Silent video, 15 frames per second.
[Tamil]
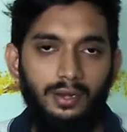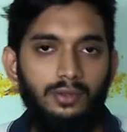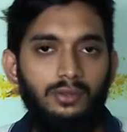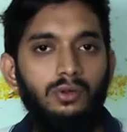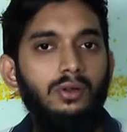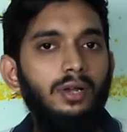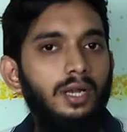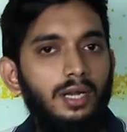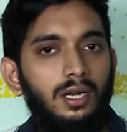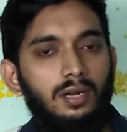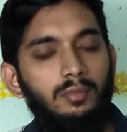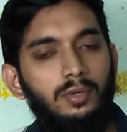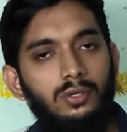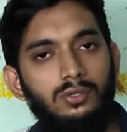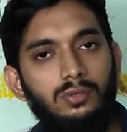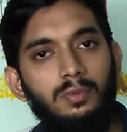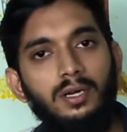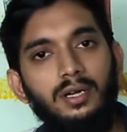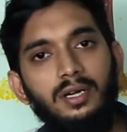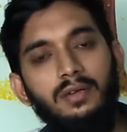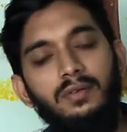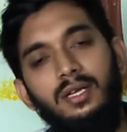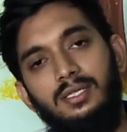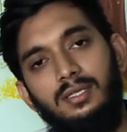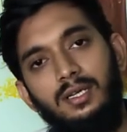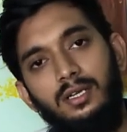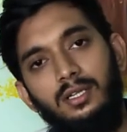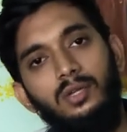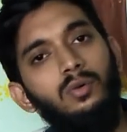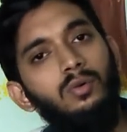இருந்தோ இல்லைன்னா நம்ம யூஸ் பண்ணுற டிவைஸில்
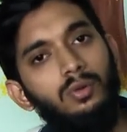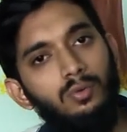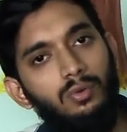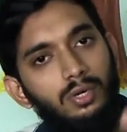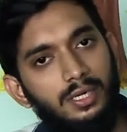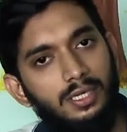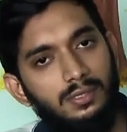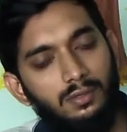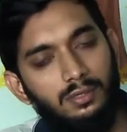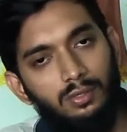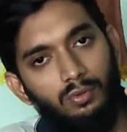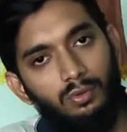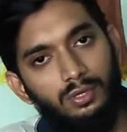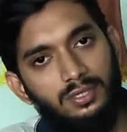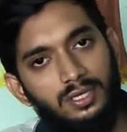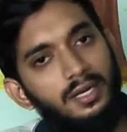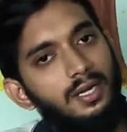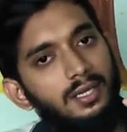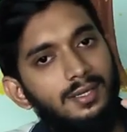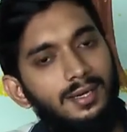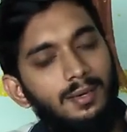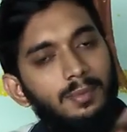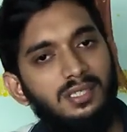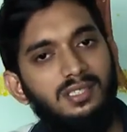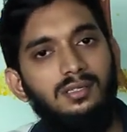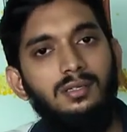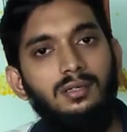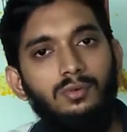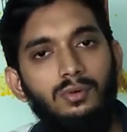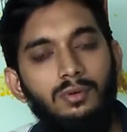இருந்தோ ஒரு வோல்டேஜ் வந்து ஒரு சைடு அந்த
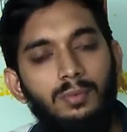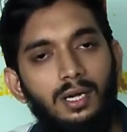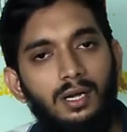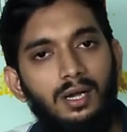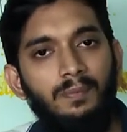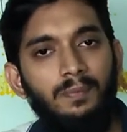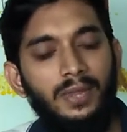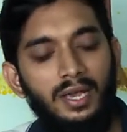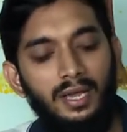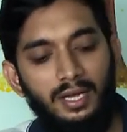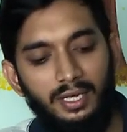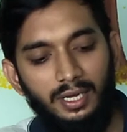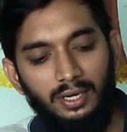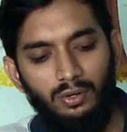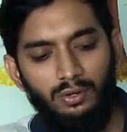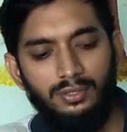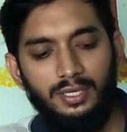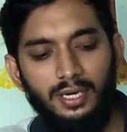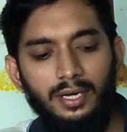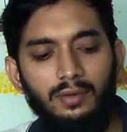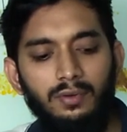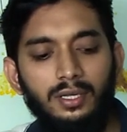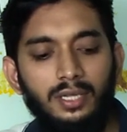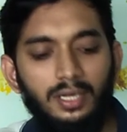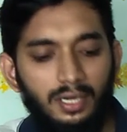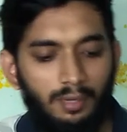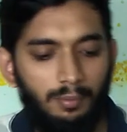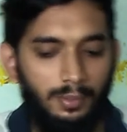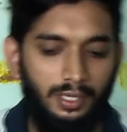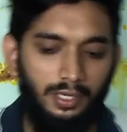கெப்பாசிட்டருக்கு கொடுப்பாங்க இன்னொரு சைடு வந்து
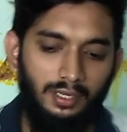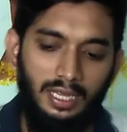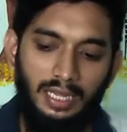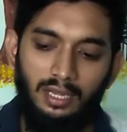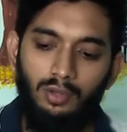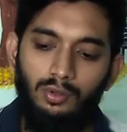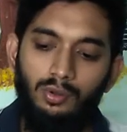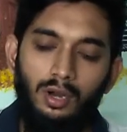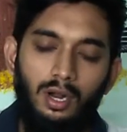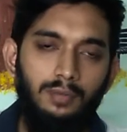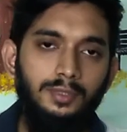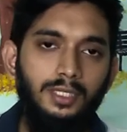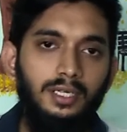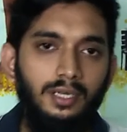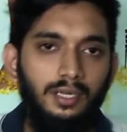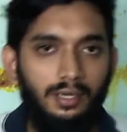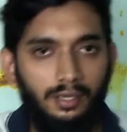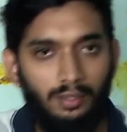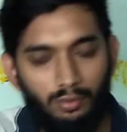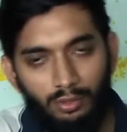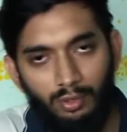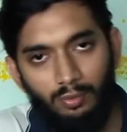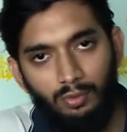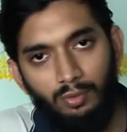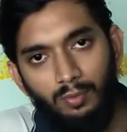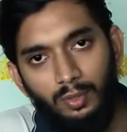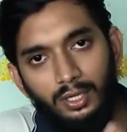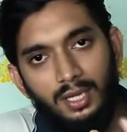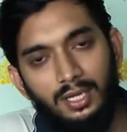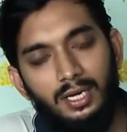நம்ம ஏதாவது ஒரு ஆப்ஜெக்ட் கிட்டே கொண்டு
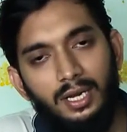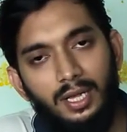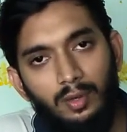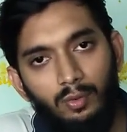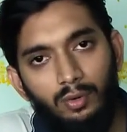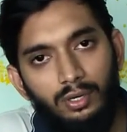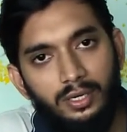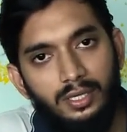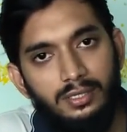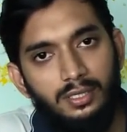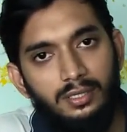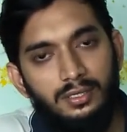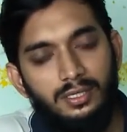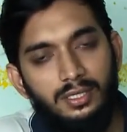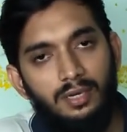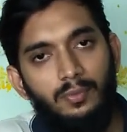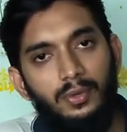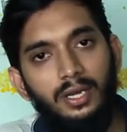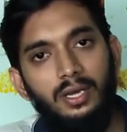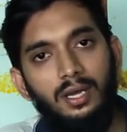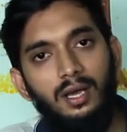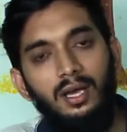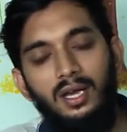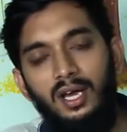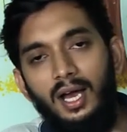போகும்போது அதில் லைவ் வோல்டேஜ் இருந்துச்சு அப்படின்னா